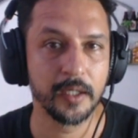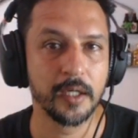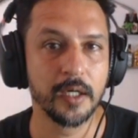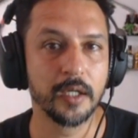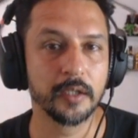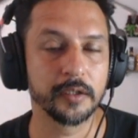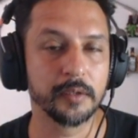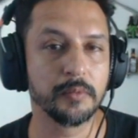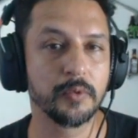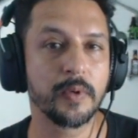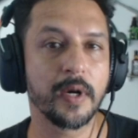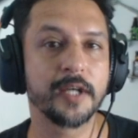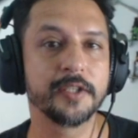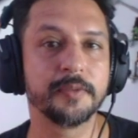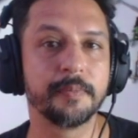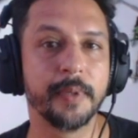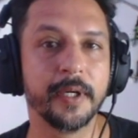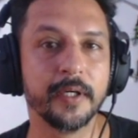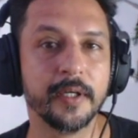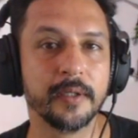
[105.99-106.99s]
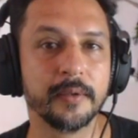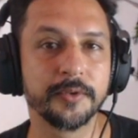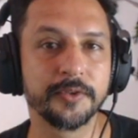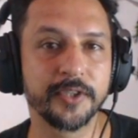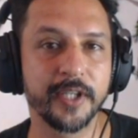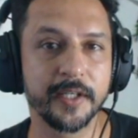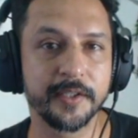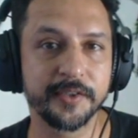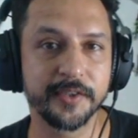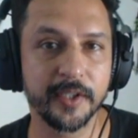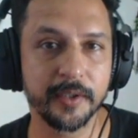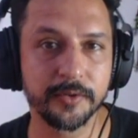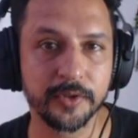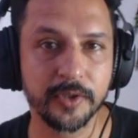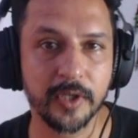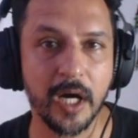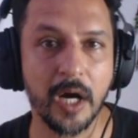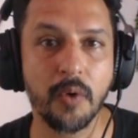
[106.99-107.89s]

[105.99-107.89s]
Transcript: Estamos quase pegando 700k.